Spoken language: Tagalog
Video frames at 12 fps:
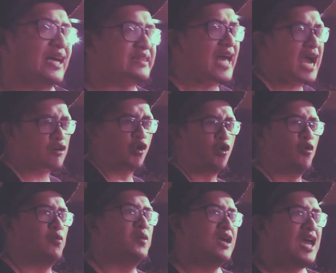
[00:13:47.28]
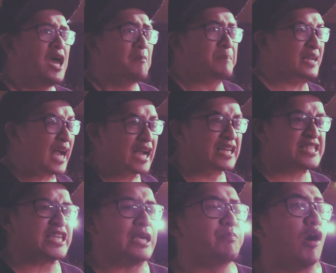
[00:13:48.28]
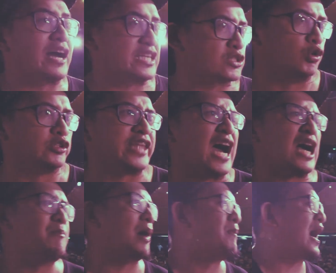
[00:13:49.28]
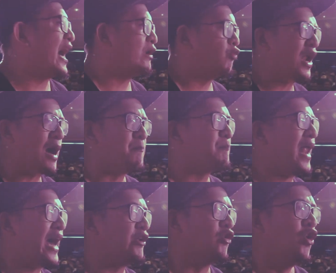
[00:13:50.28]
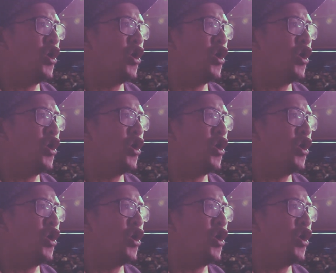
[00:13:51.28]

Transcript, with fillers: ng tako. Pagka-agresibo ang resulta, kamangmangan walang plano.